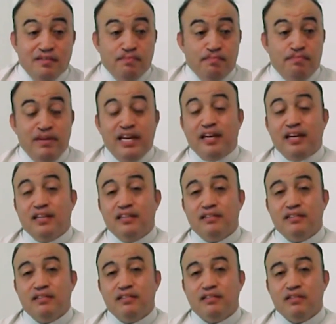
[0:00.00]
ver
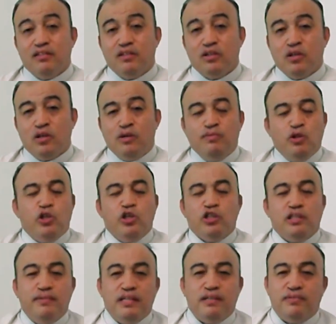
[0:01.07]
cómo Dios
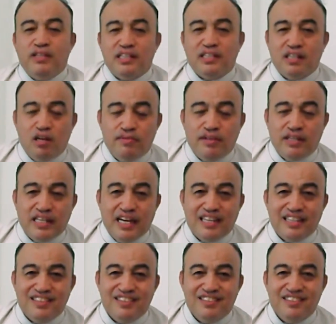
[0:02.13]
se manifiesta a la humanidad,
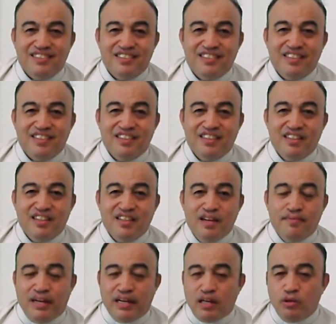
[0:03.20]

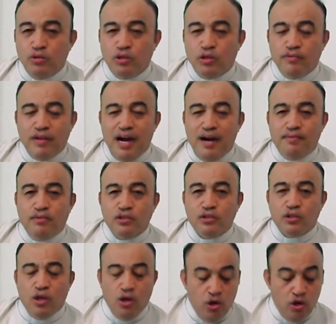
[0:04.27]
para que juntos
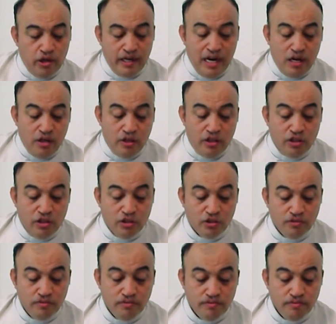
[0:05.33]
veamos los regalos de Dios.